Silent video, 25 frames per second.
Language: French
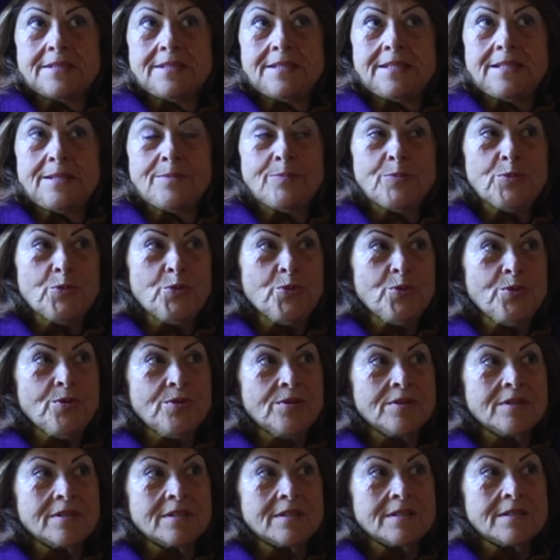Les
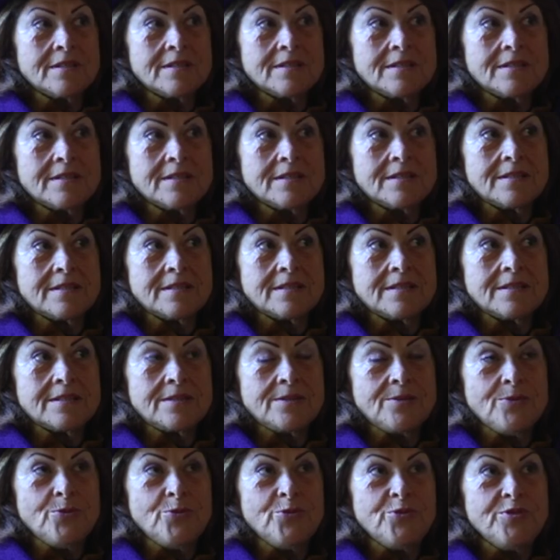murs,
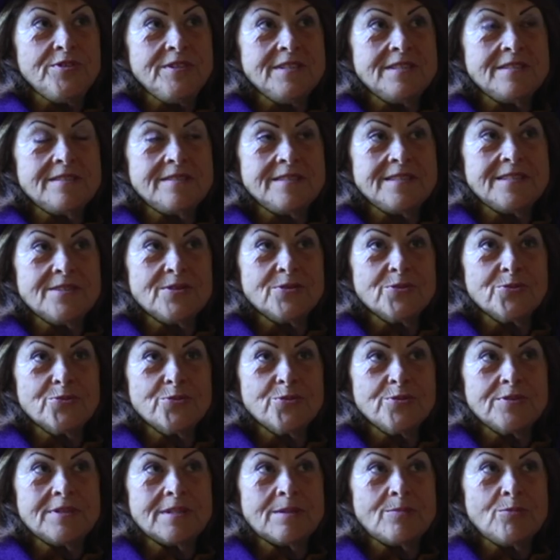une succession
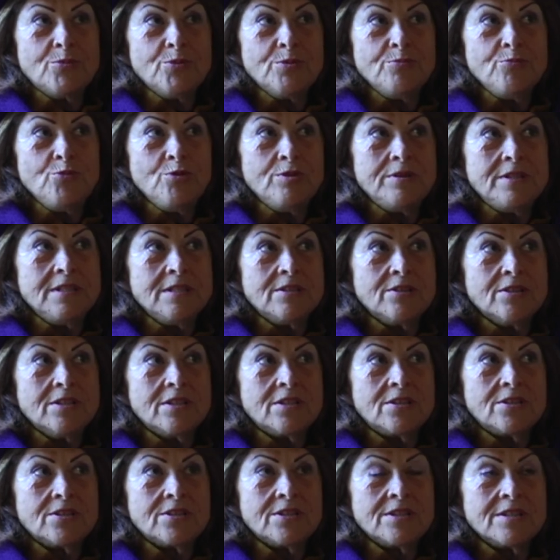de tableaux
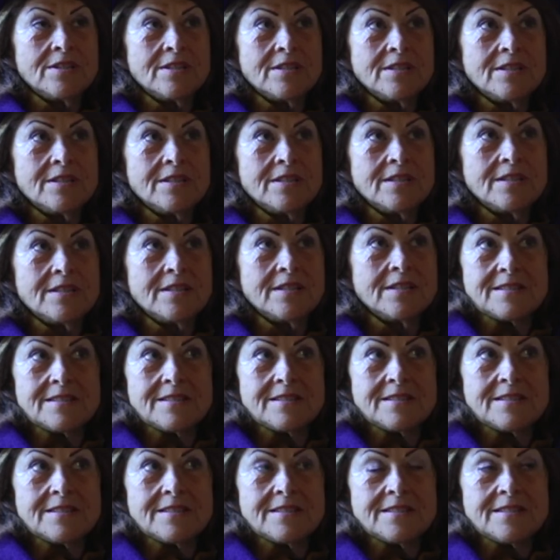multicolores
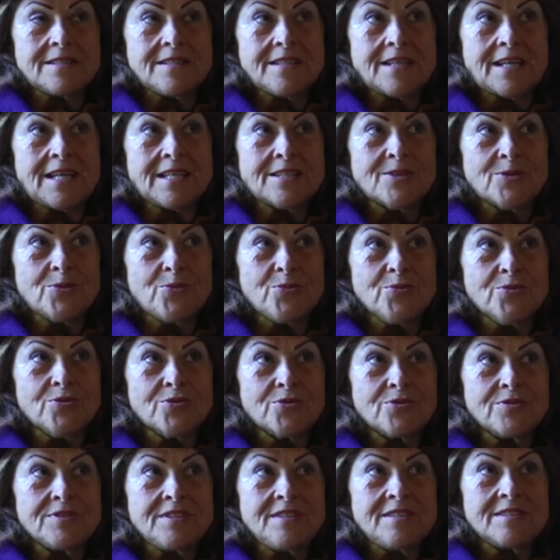qui raconte
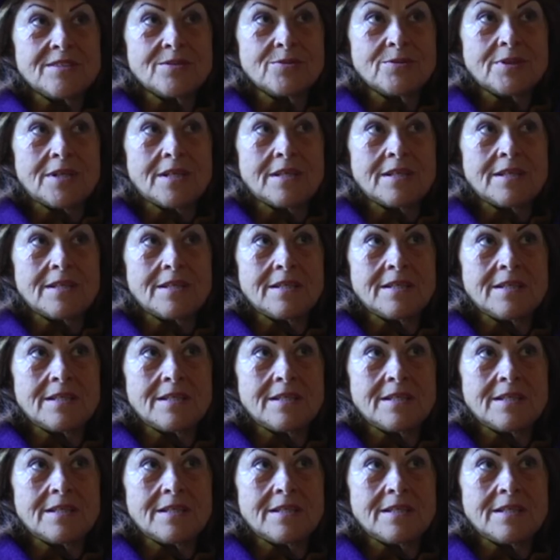son histoire.